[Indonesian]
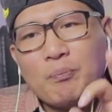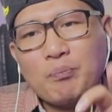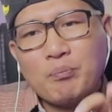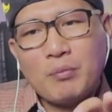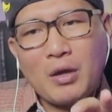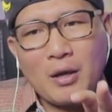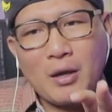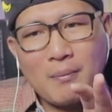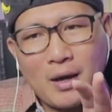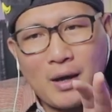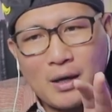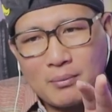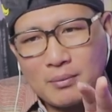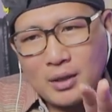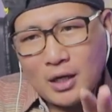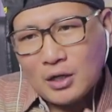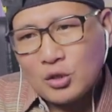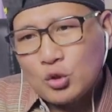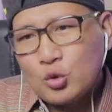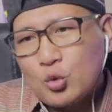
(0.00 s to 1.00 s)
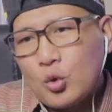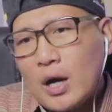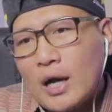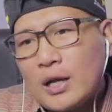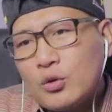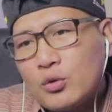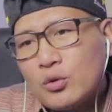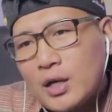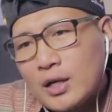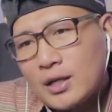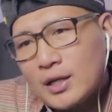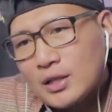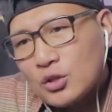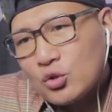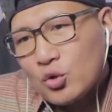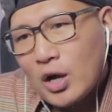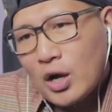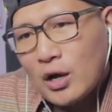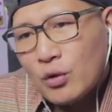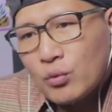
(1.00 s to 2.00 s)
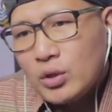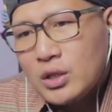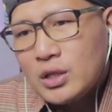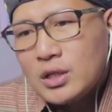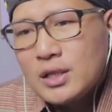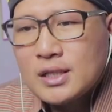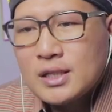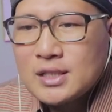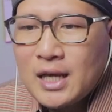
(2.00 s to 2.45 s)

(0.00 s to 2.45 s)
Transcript: Memang merdu alunan Dato Awi